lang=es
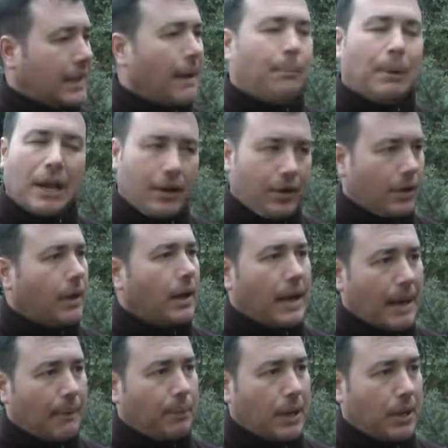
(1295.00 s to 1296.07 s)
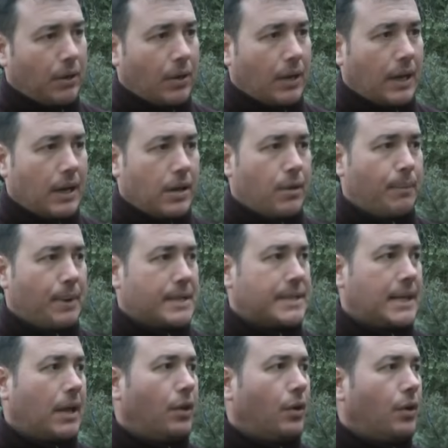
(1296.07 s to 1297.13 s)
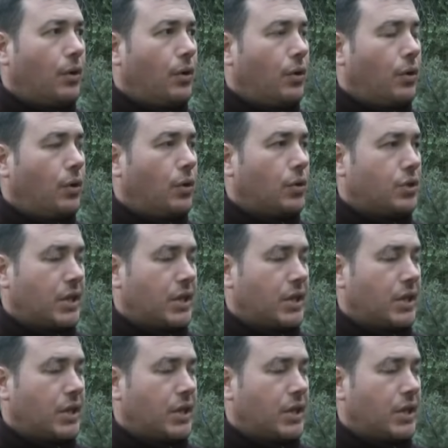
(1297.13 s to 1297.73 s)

de agua. A pleno, a El año pasado